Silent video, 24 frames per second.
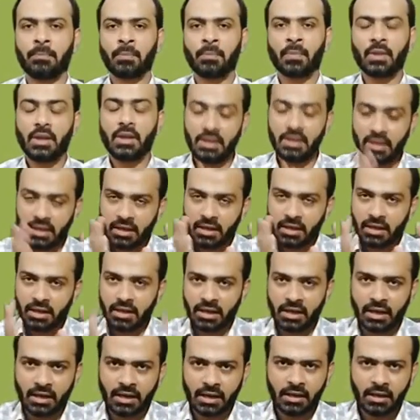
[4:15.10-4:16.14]
कि ये
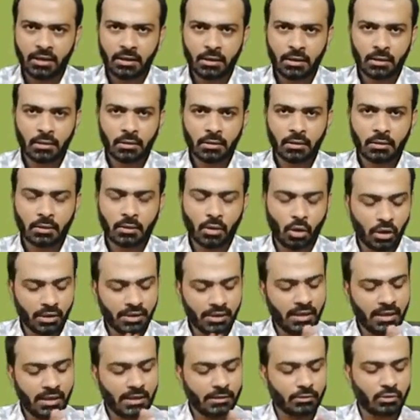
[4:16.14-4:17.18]
रेयर है और
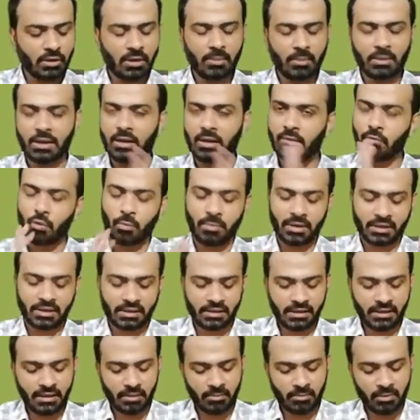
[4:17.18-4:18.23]
ये जो है बेटा वो
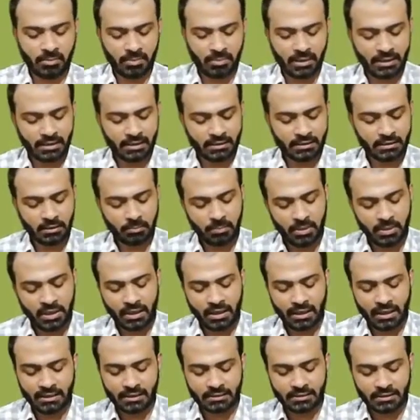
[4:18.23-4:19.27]
बैक्टीरिया में पाया जाता है फिर
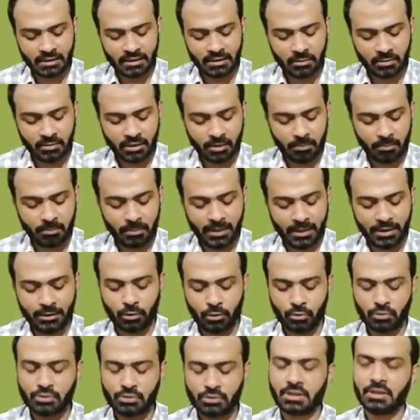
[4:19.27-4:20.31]
आ जाते हैं बेटा
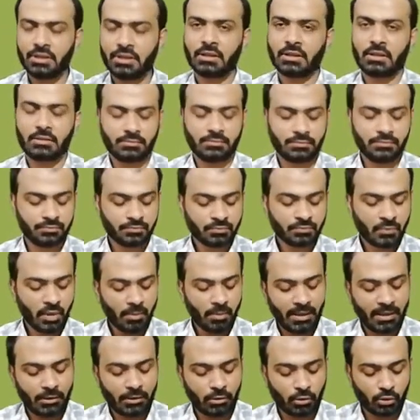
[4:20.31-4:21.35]
पेंटोज की तरफ
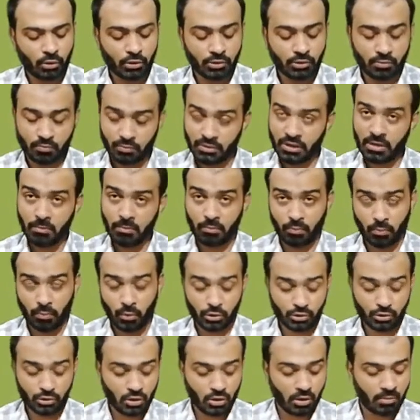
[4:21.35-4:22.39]
पेंटोज ये
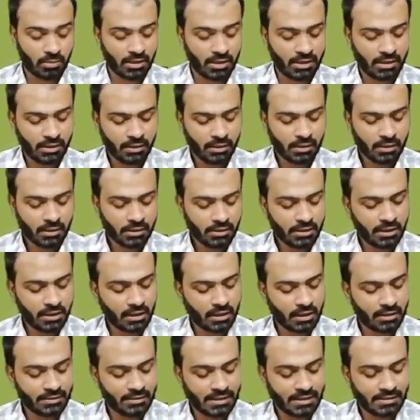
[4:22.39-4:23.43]
मोस्ट कॉमन है ठीक है
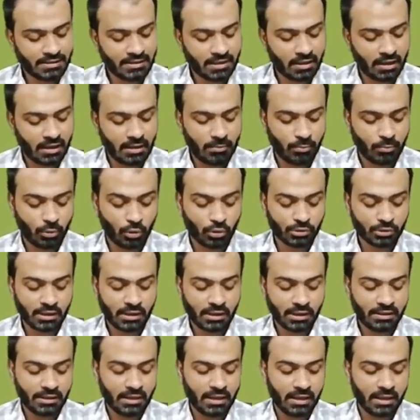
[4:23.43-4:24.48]
ना जैसे राइबोज है
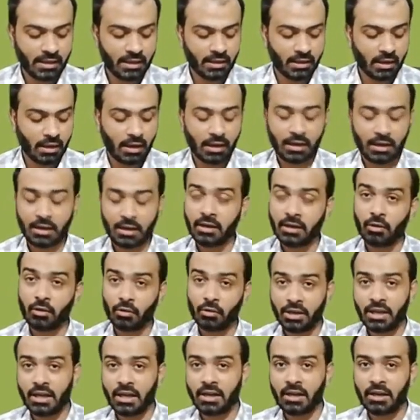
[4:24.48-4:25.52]
ये आरएनए और
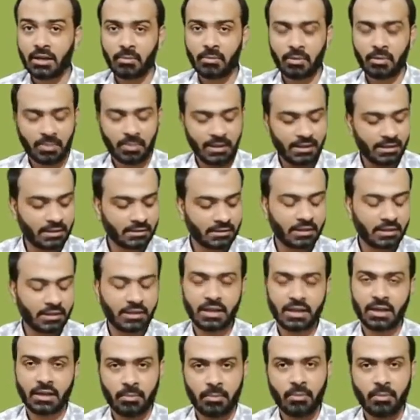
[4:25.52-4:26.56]
डीएनए में पाए जाते हैं
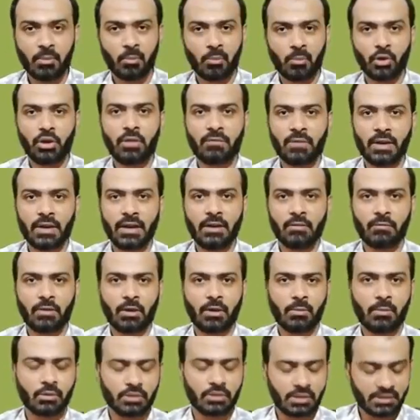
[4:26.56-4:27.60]
डीएनए में मॉडिफाइड
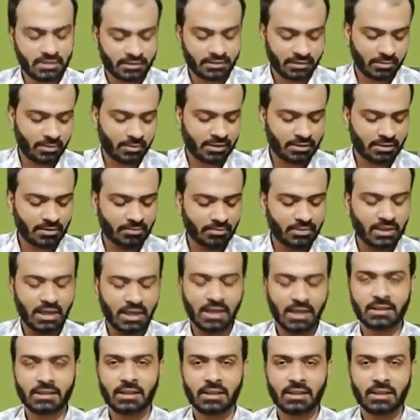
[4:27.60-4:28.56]
फॉर्म होते हैं जैसे मैंने समझाया था